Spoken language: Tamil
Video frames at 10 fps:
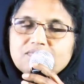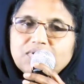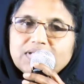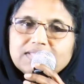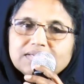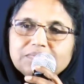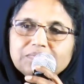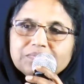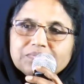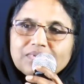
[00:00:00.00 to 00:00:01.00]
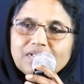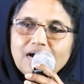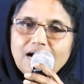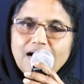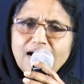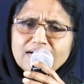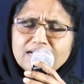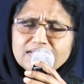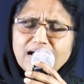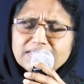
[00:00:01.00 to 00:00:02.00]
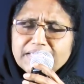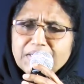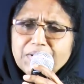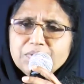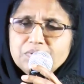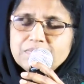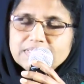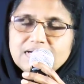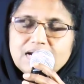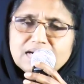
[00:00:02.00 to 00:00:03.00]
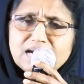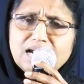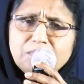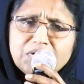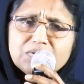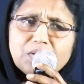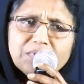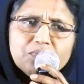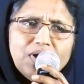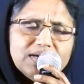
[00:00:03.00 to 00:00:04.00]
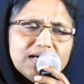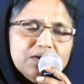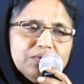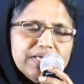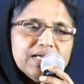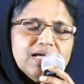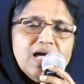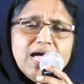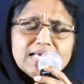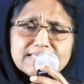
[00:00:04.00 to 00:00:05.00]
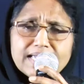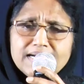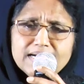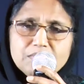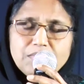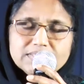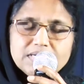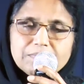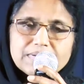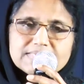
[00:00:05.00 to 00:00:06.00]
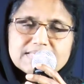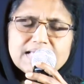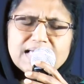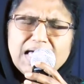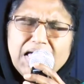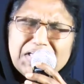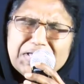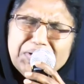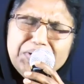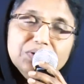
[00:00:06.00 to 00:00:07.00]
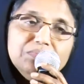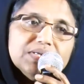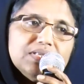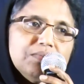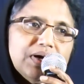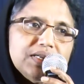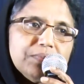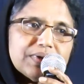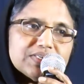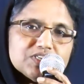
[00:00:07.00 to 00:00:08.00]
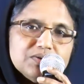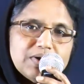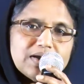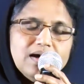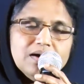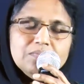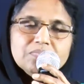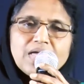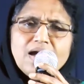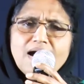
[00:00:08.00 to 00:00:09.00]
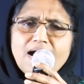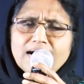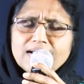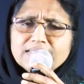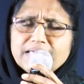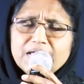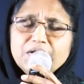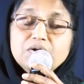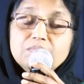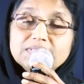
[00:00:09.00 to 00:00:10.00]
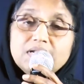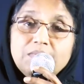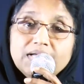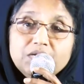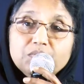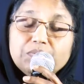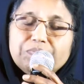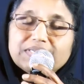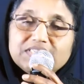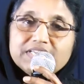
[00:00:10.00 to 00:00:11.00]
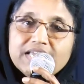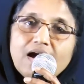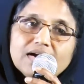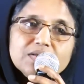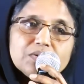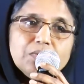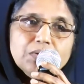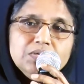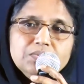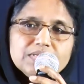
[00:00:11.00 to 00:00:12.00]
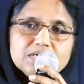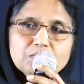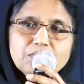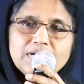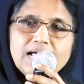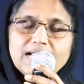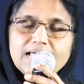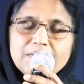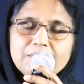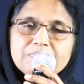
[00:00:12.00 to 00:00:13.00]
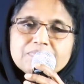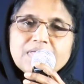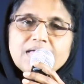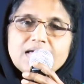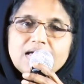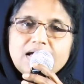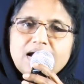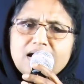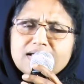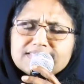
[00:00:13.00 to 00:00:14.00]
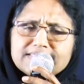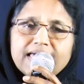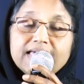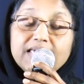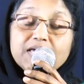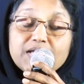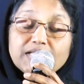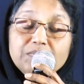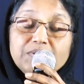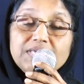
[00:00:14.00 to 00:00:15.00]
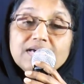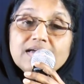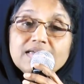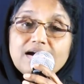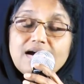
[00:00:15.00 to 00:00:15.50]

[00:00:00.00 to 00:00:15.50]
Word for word: வருது ஆனால் அந்த எரிகோ மதில் நமக்கு நம்முடைய வாழ்க்கையிலும் கூட செங்கடல் மாதிரி பிரச்சனை எரிகோ மதில் மாதிரி பிரச்சனை வரலாம் ஆனால் அந்த எரிகோ மதில் மாதிரி ஒரு பிரச்சனையை ஆண்டவர் கொண்டு வர்றதுக்கு முன்னால் சேனையின் அதிபதியாய்